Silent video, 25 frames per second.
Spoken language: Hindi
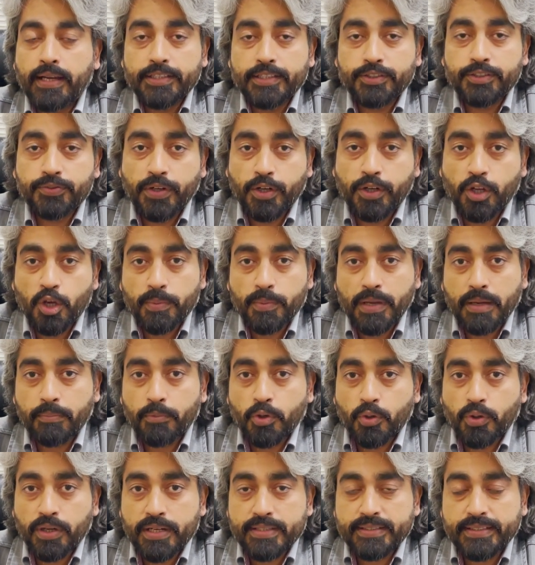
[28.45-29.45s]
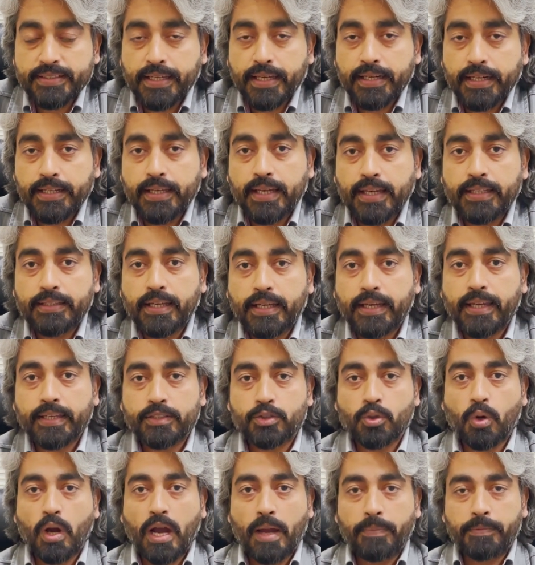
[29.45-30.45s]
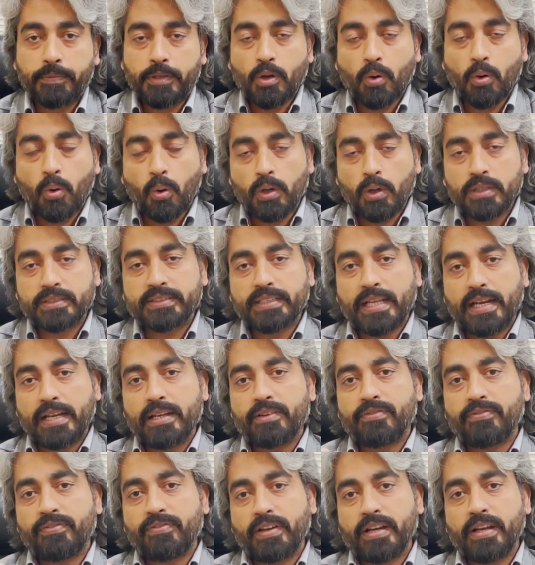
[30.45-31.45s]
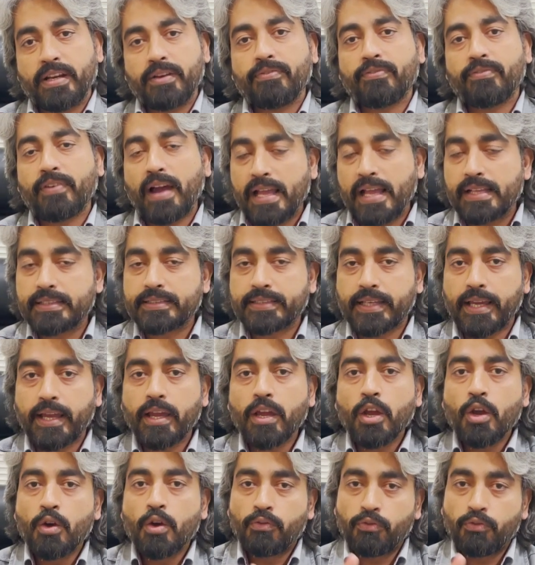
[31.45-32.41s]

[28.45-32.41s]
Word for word: इस वीडियो में हम लोगों ने जिक्र किया था कि जो आपकी ओल्ड सेलर फ्री फाइल्स हैं